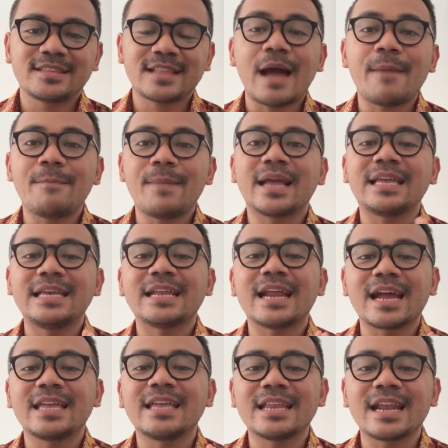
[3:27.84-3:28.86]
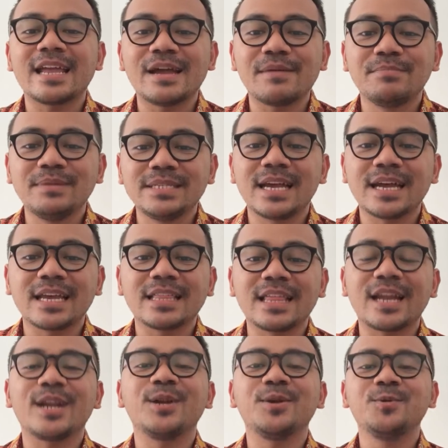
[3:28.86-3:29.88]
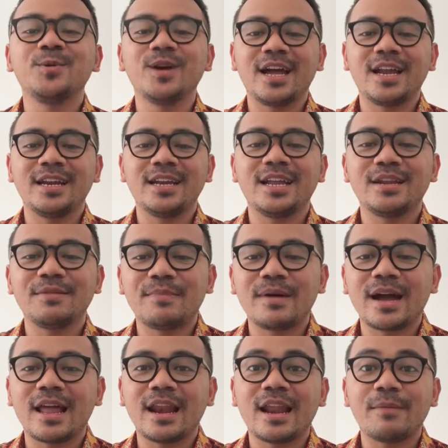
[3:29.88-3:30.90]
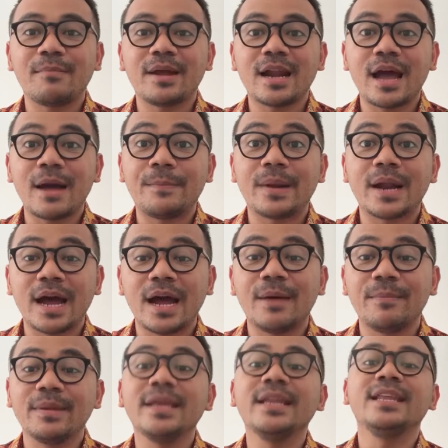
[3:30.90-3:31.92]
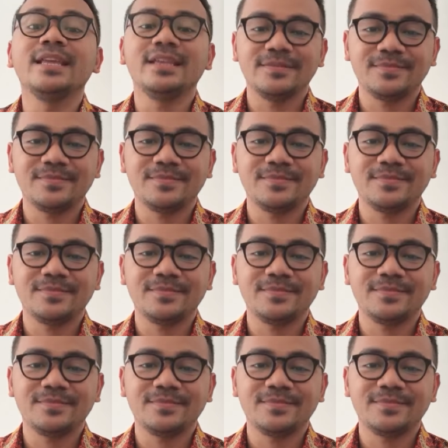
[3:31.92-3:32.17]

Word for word: apa kira-kira yang bisa kita renungkan dari pengalaman Abraham ini?